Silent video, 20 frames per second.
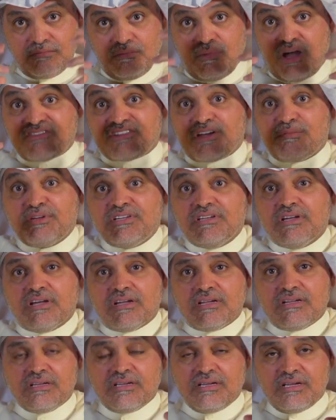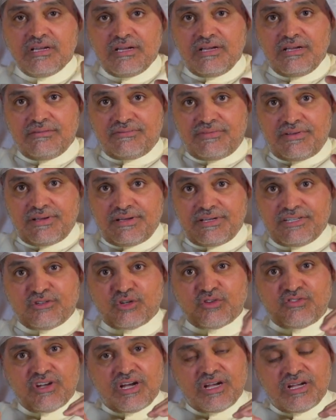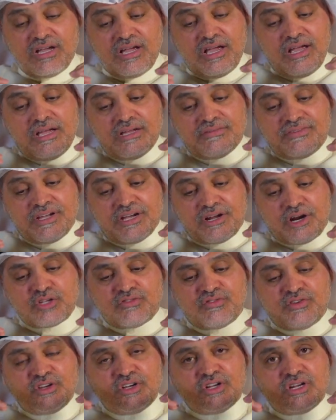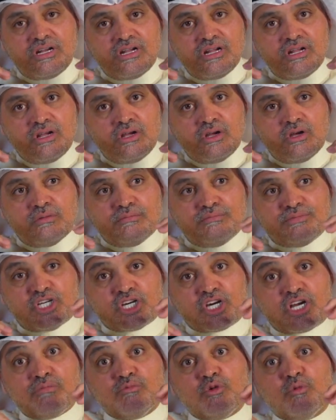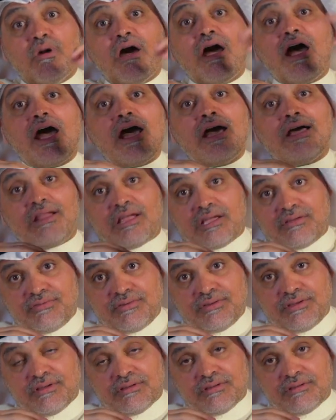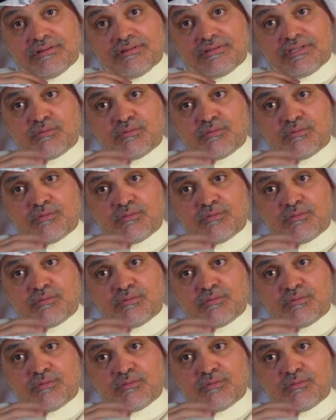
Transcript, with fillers: عصبيه فيصير فيها فيها رد فعل بشكل مبالغ فيه انت